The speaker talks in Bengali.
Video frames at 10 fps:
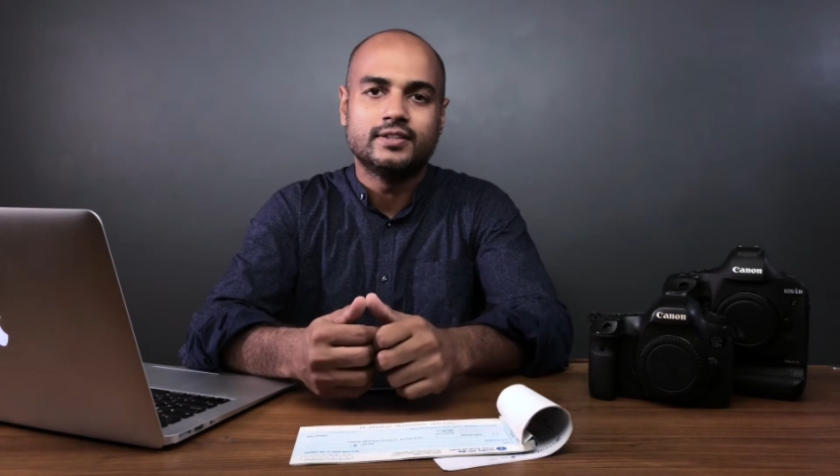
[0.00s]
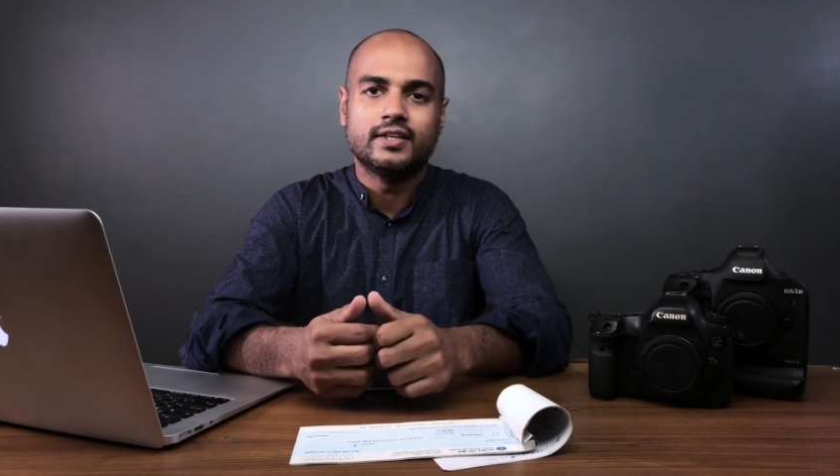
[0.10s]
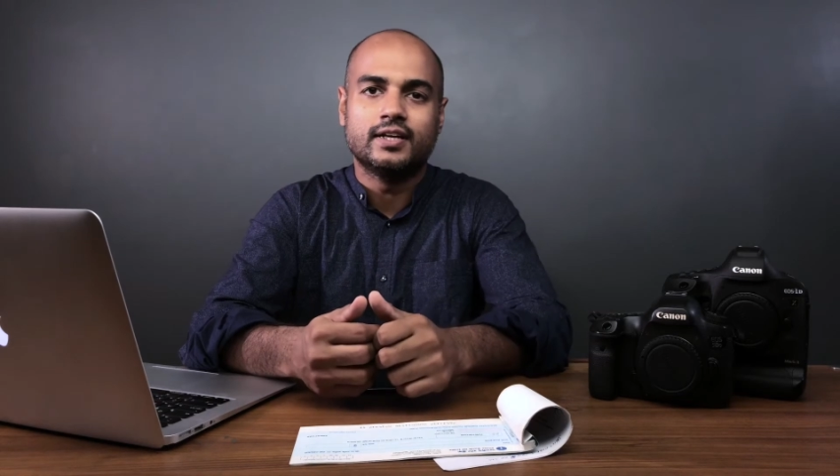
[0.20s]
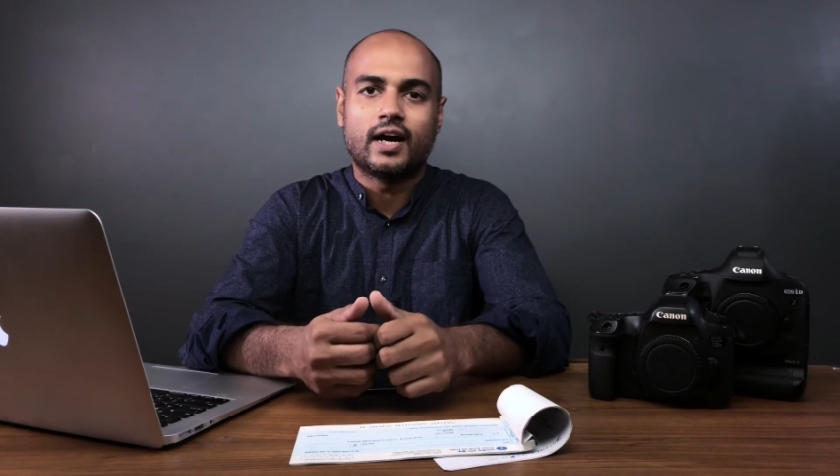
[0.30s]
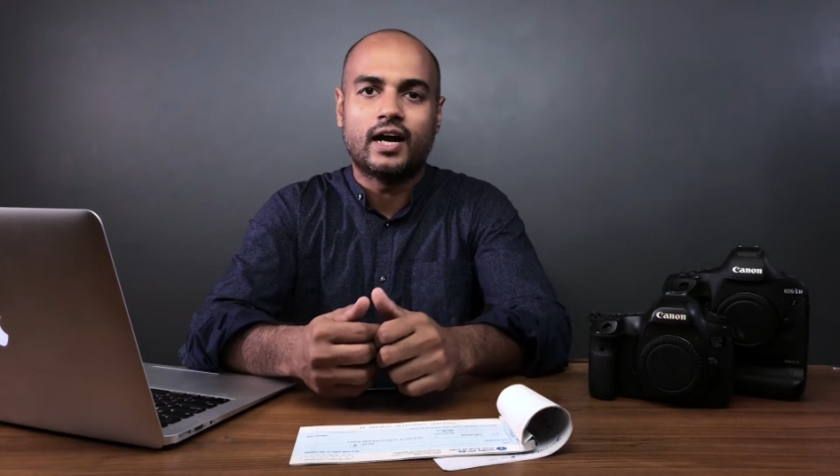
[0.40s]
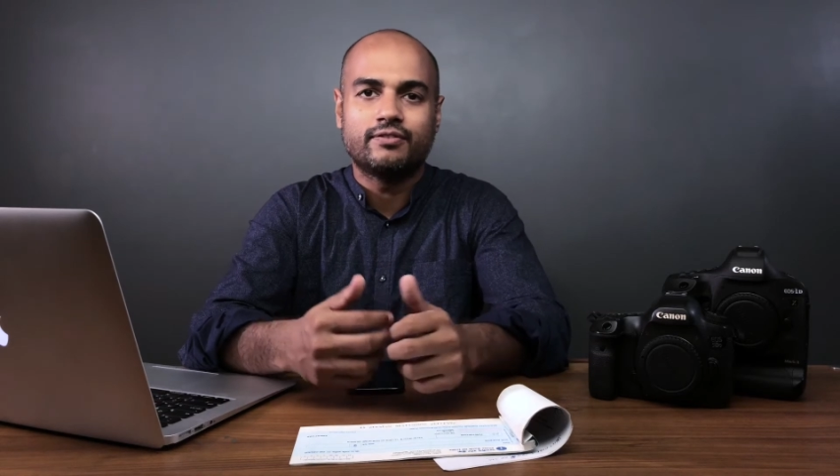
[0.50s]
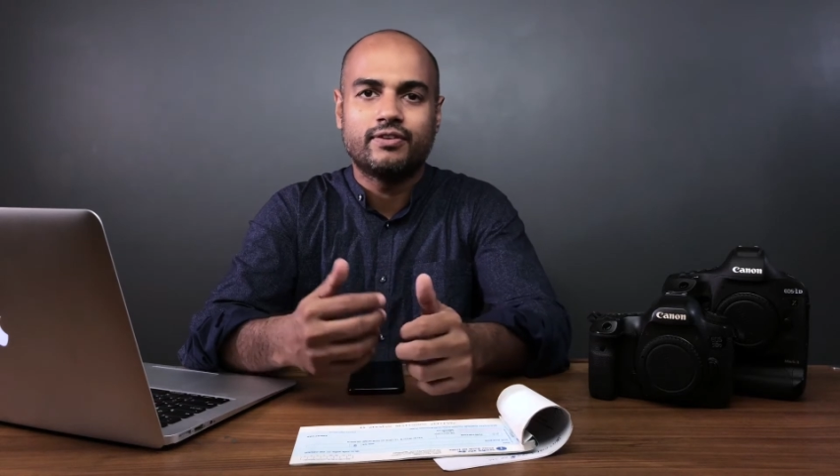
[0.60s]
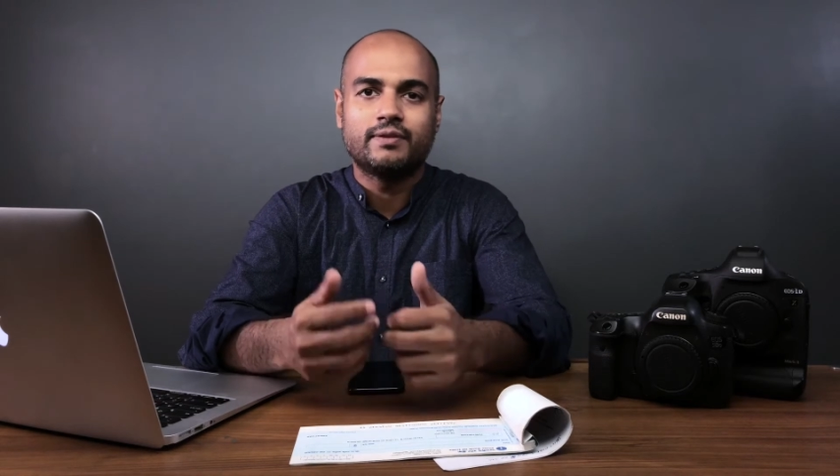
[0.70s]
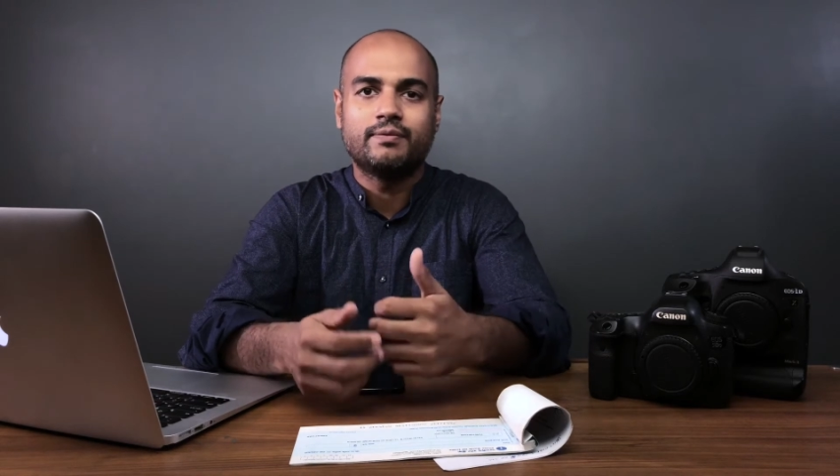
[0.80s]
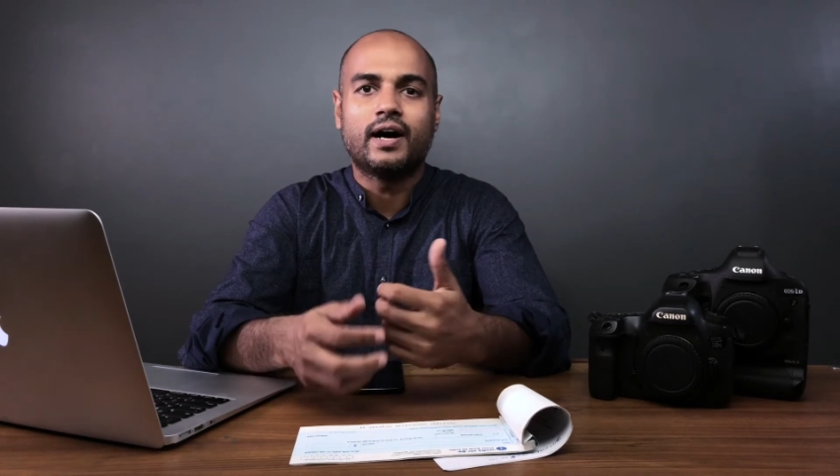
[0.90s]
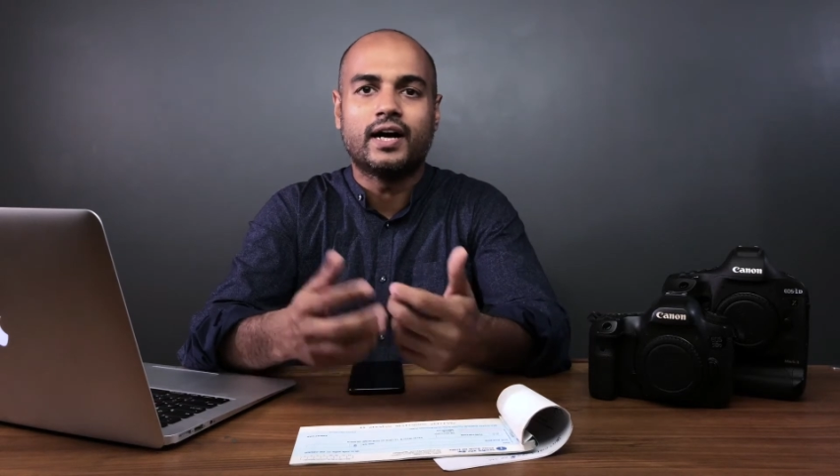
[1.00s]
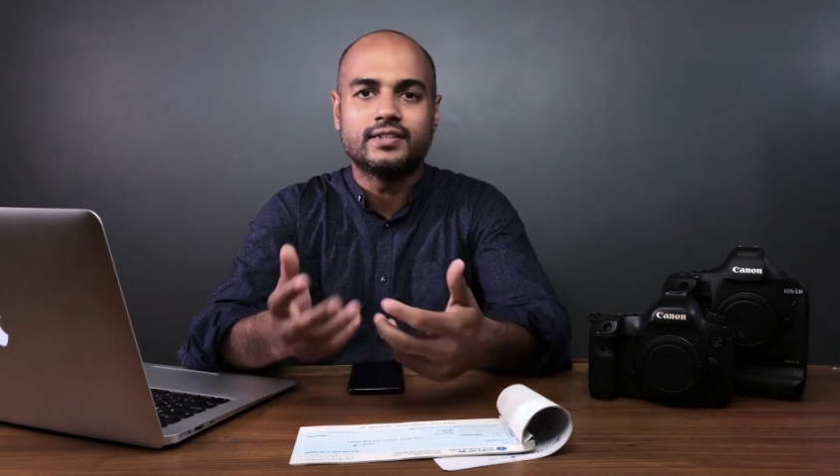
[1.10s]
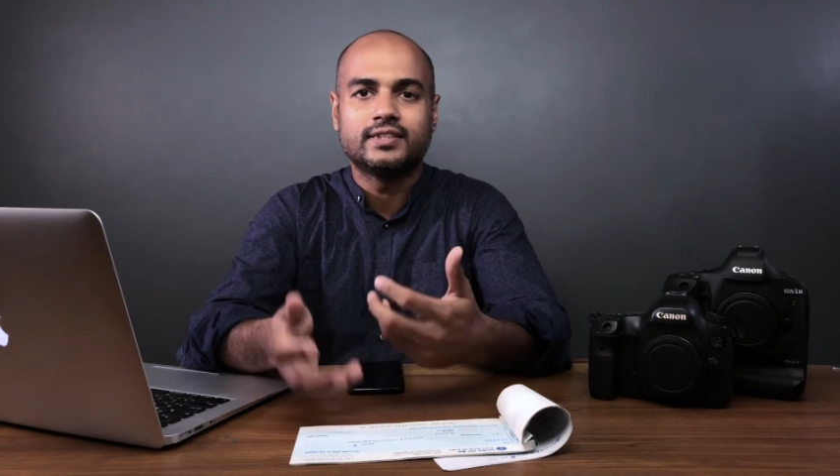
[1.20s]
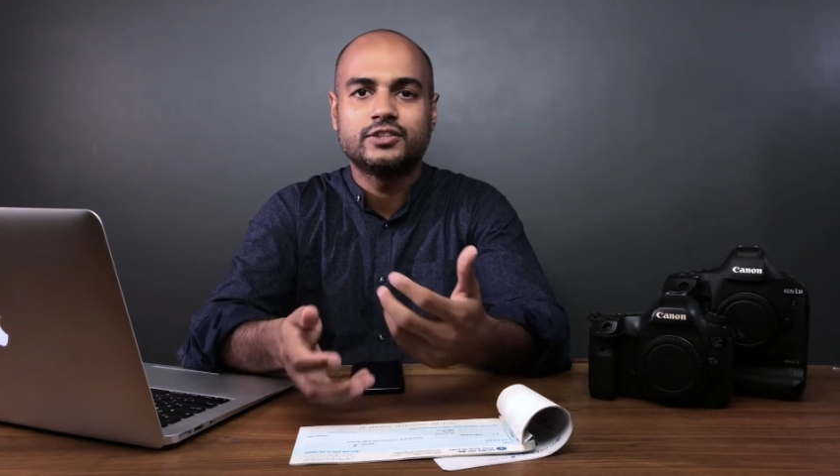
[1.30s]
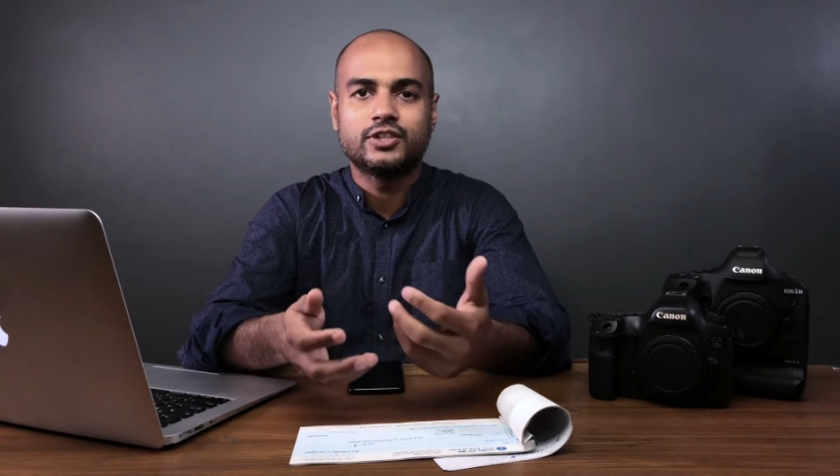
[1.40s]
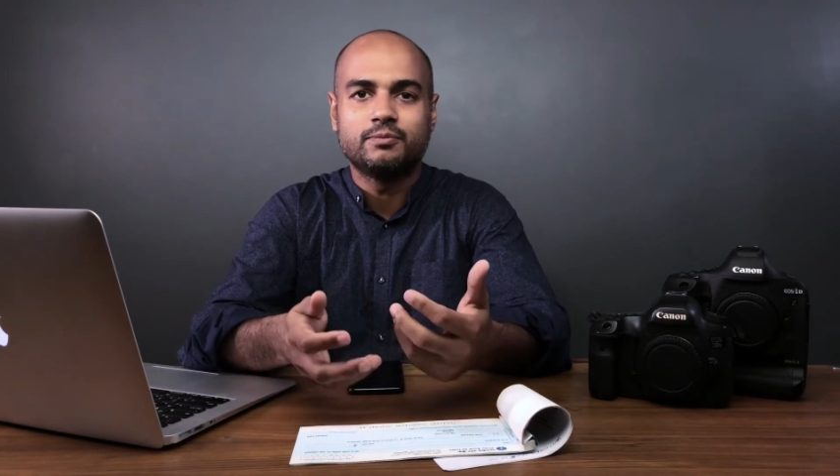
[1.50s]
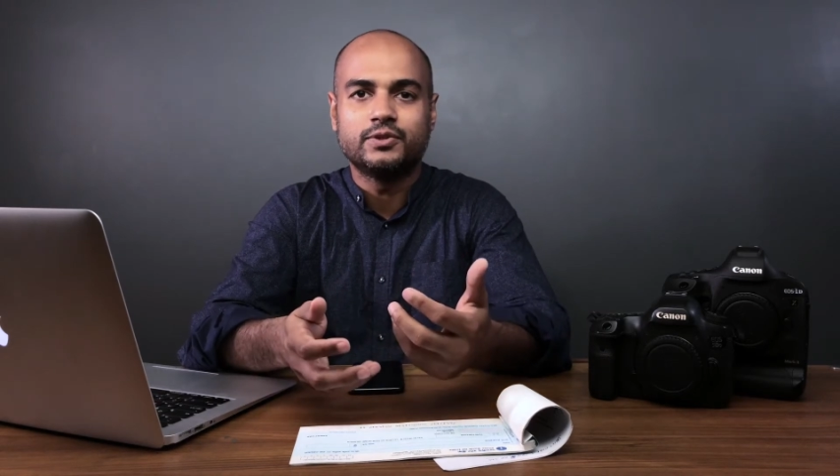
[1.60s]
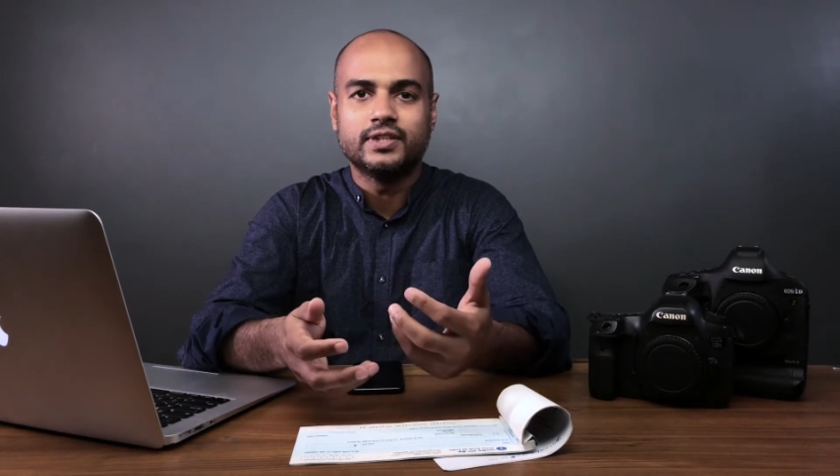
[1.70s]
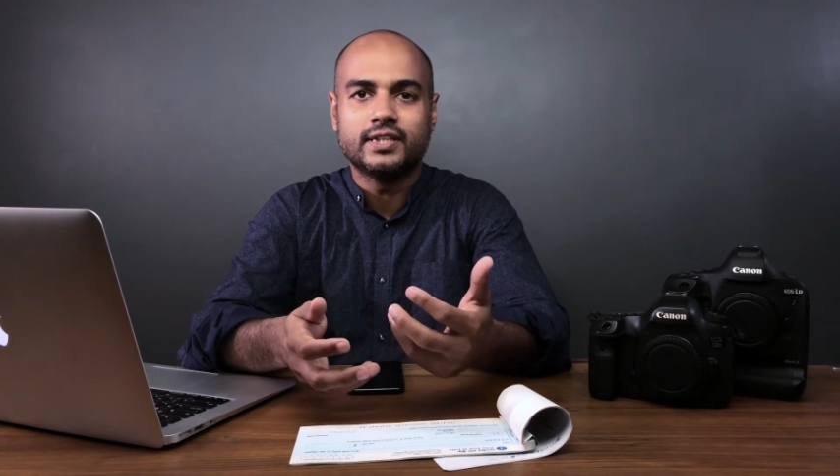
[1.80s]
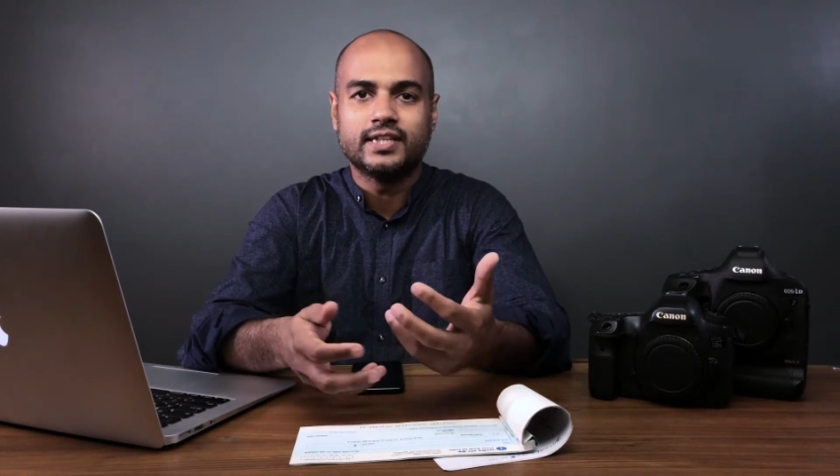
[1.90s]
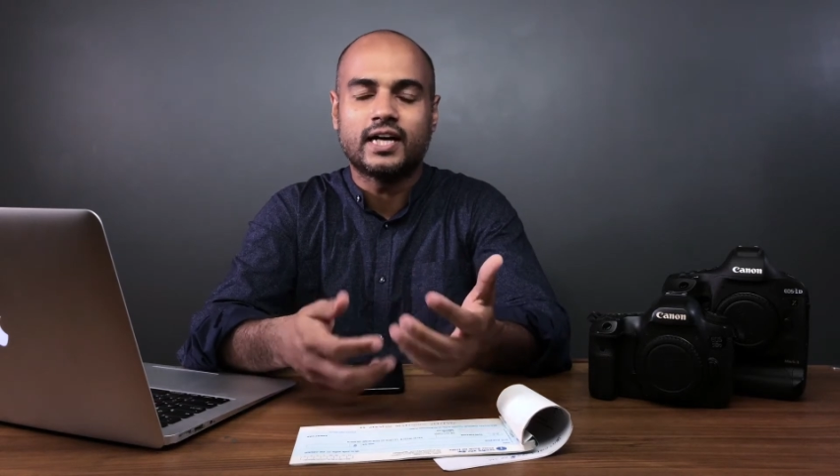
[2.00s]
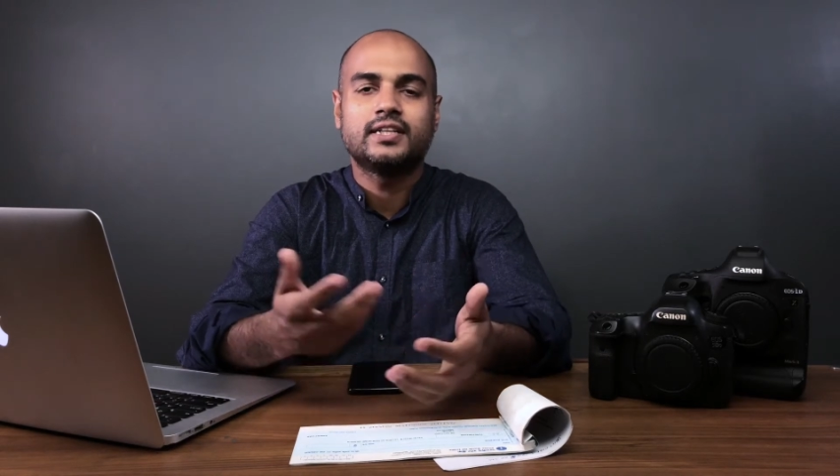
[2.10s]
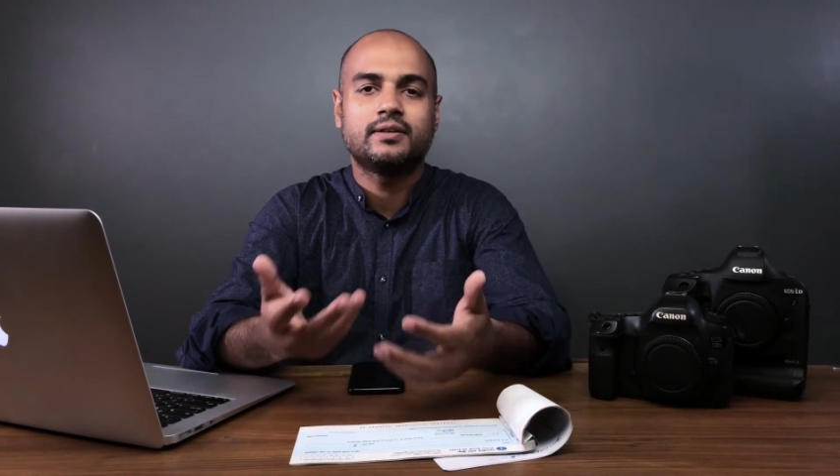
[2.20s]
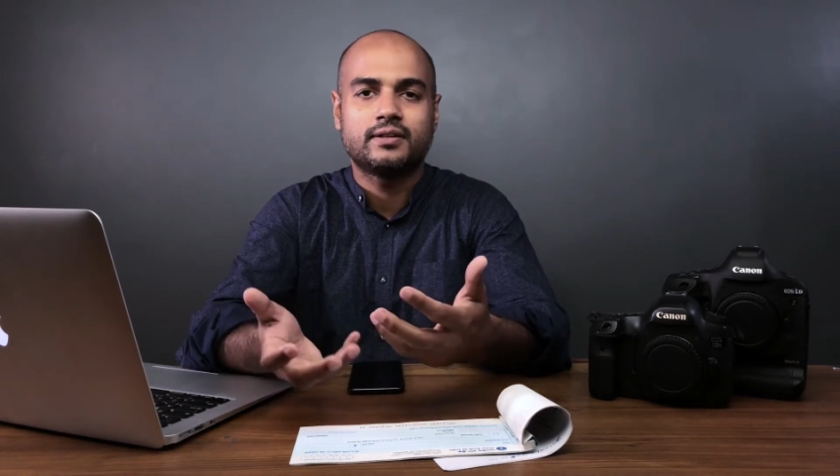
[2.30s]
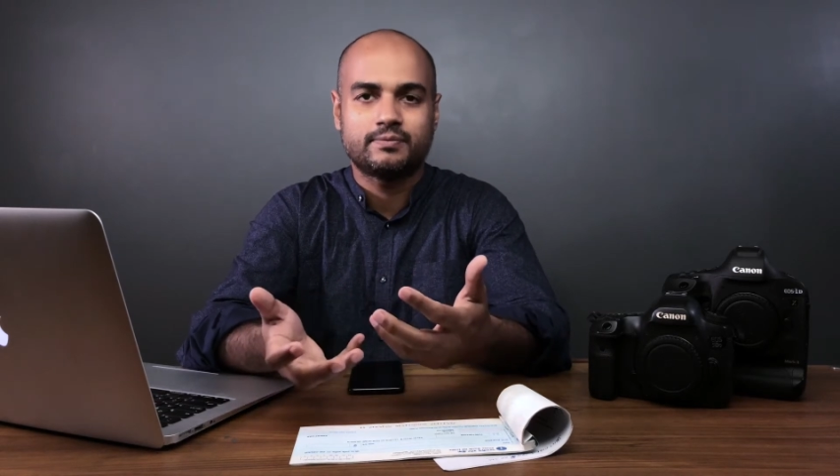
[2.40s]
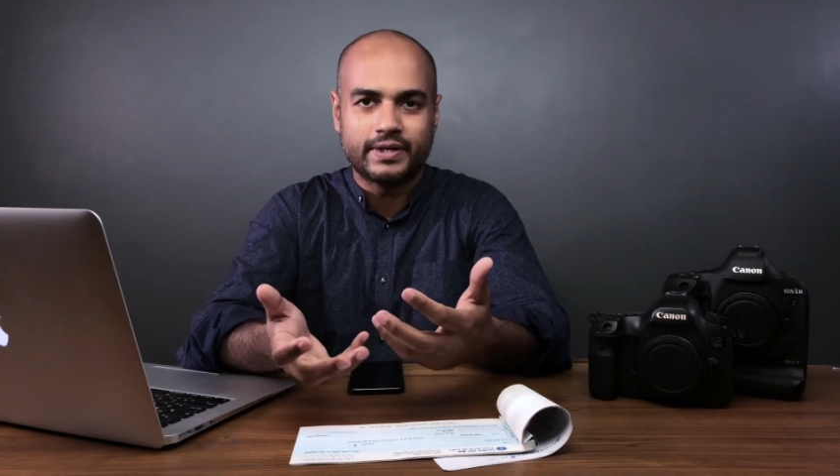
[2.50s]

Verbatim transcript: যে আর ফাইভ বা আর সিক্স সম্বন্ধে যা যা